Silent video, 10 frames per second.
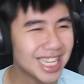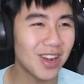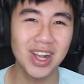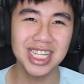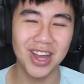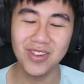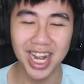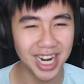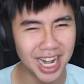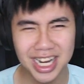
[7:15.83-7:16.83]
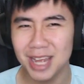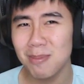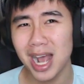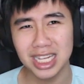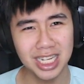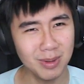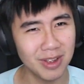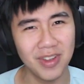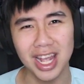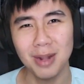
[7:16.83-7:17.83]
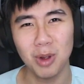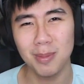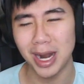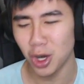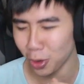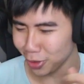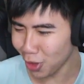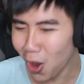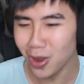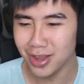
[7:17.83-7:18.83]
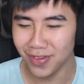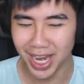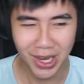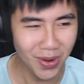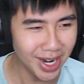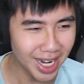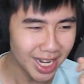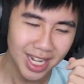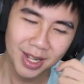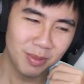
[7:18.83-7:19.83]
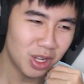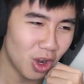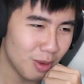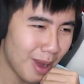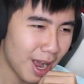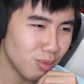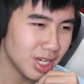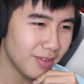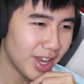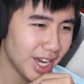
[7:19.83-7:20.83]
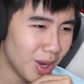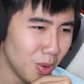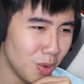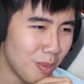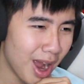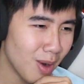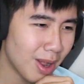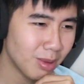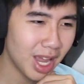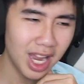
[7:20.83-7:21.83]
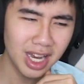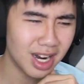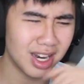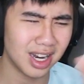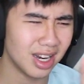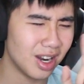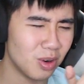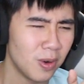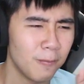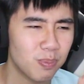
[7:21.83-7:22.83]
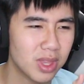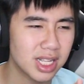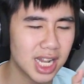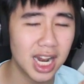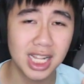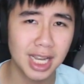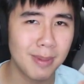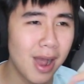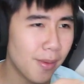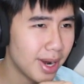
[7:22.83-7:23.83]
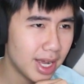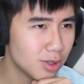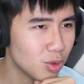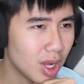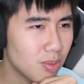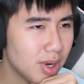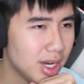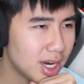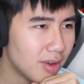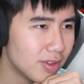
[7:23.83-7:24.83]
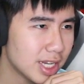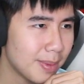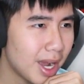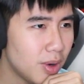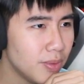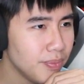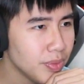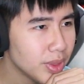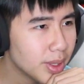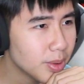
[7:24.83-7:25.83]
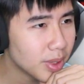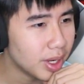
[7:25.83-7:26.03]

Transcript: chào các cháu cả đời này bà chưa bao giờ vẽ ra một cái bản đồ nó to như vậy luôn á mà thôi bà không chơi vậy đâu bà không làm thế là, là, là thực ra đây là chai bao các bạn ạ chúng ta không nên đã động vào chai bao tiếp tục